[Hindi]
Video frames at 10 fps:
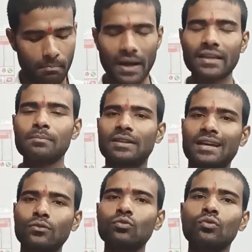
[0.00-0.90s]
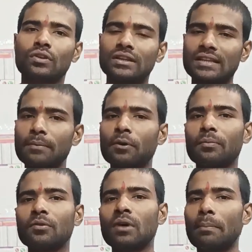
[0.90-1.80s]
बाकी बता दूं ये
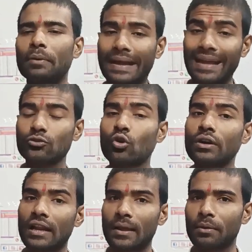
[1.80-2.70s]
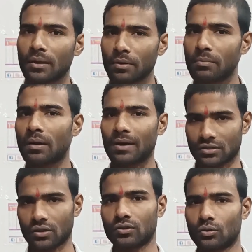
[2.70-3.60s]
परफ्यूम आप कैश ऑन डिलीवरी भी
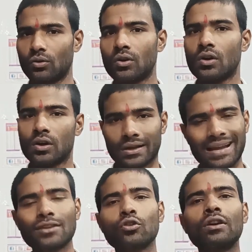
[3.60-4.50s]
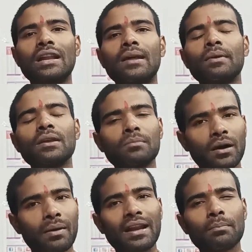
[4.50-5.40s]
मंगवा सकते हो कैश ऑन डिलीवरी
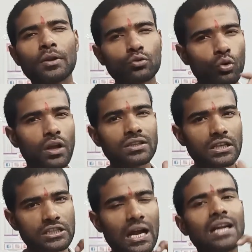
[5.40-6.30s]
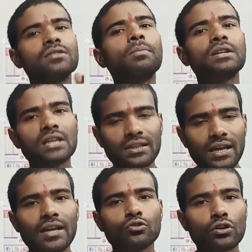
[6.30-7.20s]
मंगवाने पे थोड़ा सा चार्ज बढ़
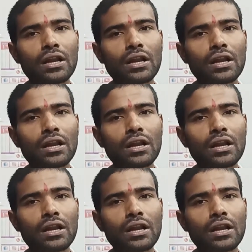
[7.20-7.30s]
जाता है जो